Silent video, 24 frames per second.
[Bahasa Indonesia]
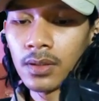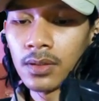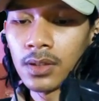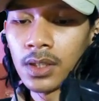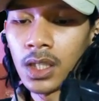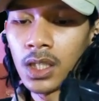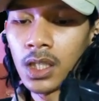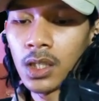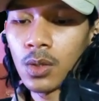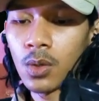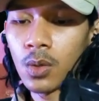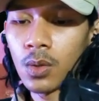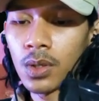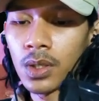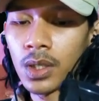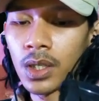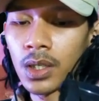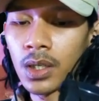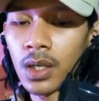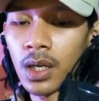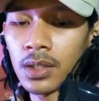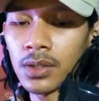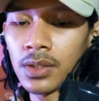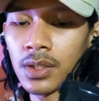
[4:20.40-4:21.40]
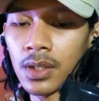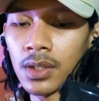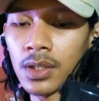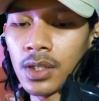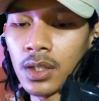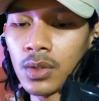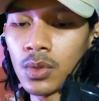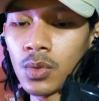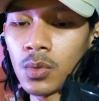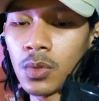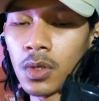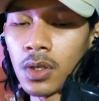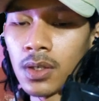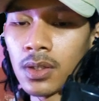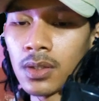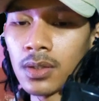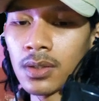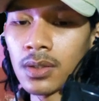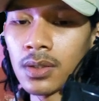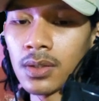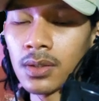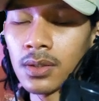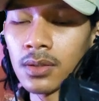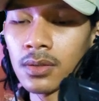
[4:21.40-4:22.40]
Jadi kau ingin hajar dia juga, ha?
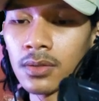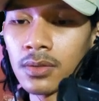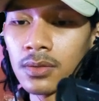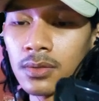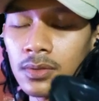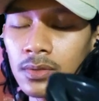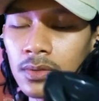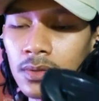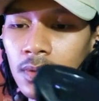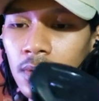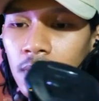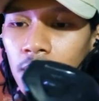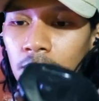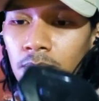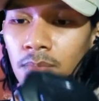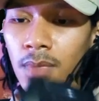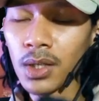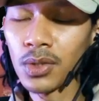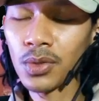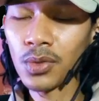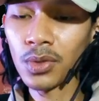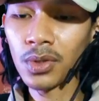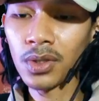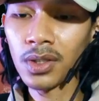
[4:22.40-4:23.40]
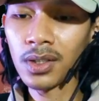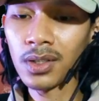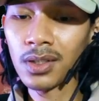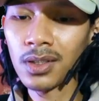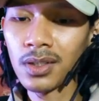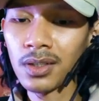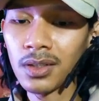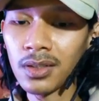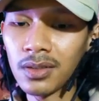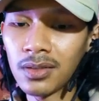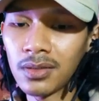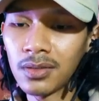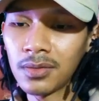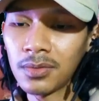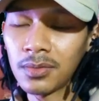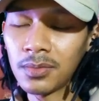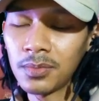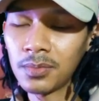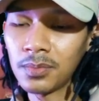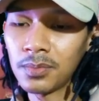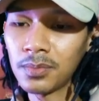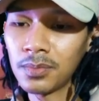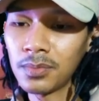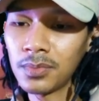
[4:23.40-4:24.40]
Maksudnya
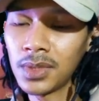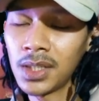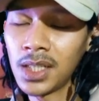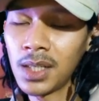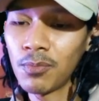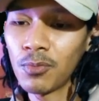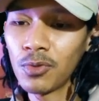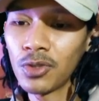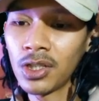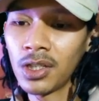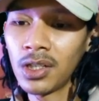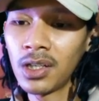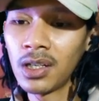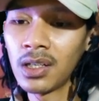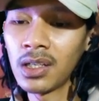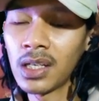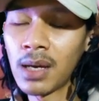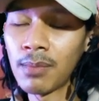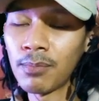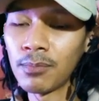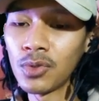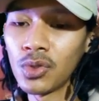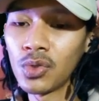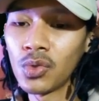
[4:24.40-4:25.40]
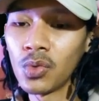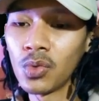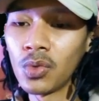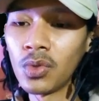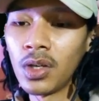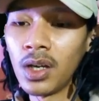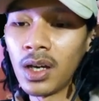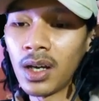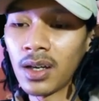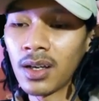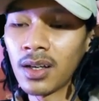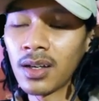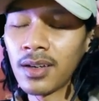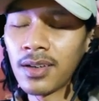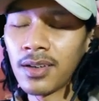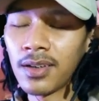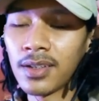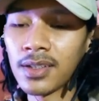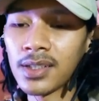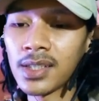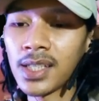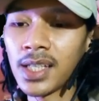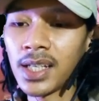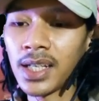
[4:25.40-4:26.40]
dia punya dendam juga
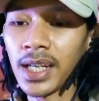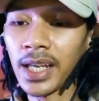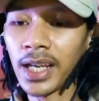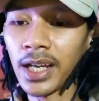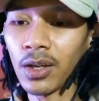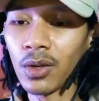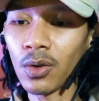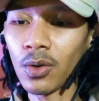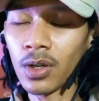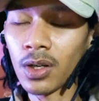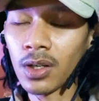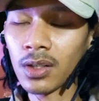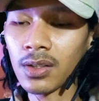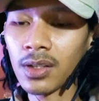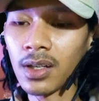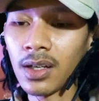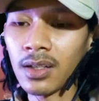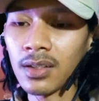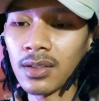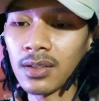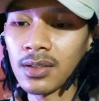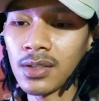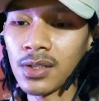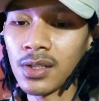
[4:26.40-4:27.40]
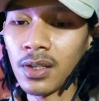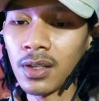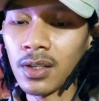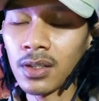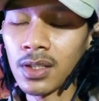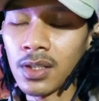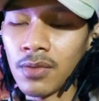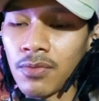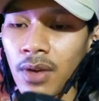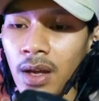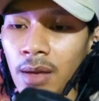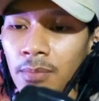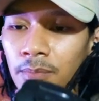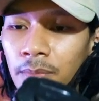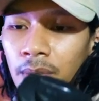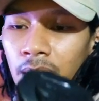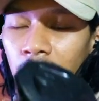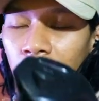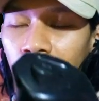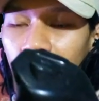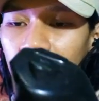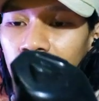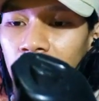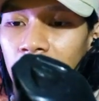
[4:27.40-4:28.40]
ke si Neklor kah? Ke si
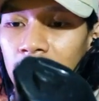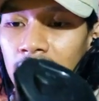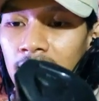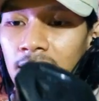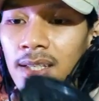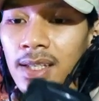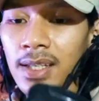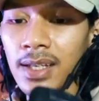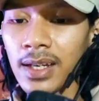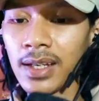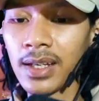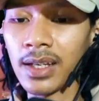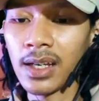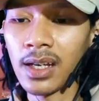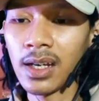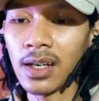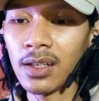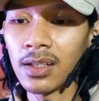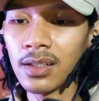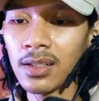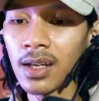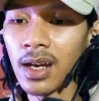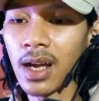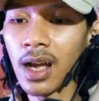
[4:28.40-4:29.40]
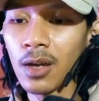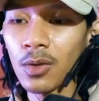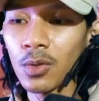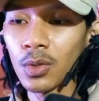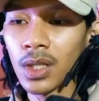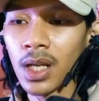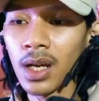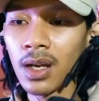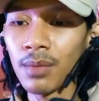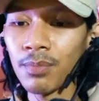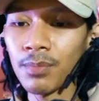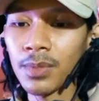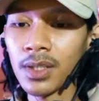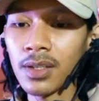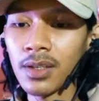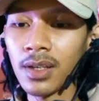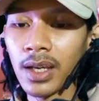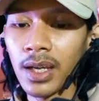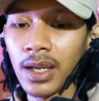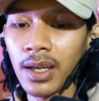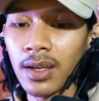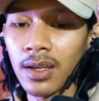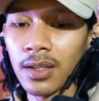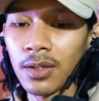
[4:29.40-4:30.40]
vampir? Kayaknya sih iya ya. Yang aku tangkap sih
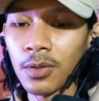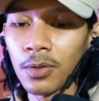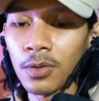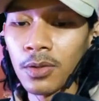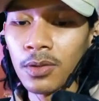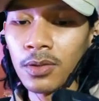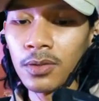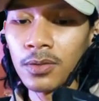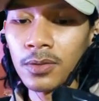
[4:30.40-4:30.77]
kayak gitu.